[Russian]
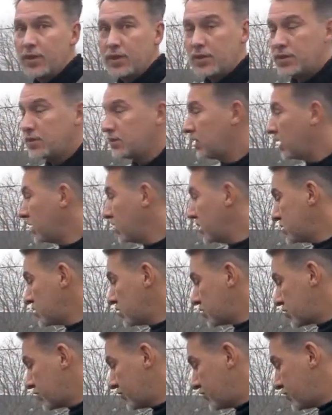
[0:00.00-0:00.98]
э, я
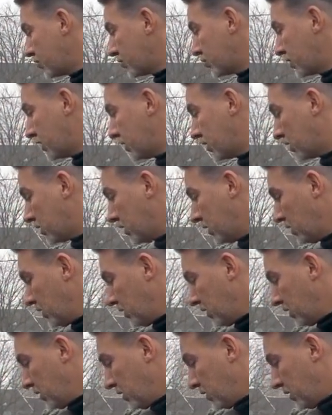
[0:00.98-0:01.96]
надеюсь, что все-таки
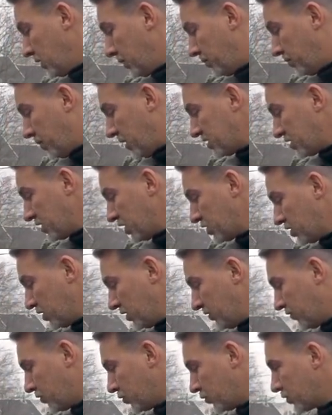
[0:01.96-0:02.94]

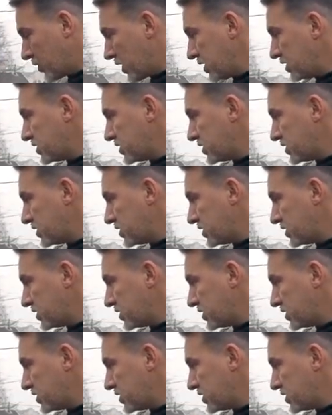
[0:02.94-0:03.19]
посаженные в грунт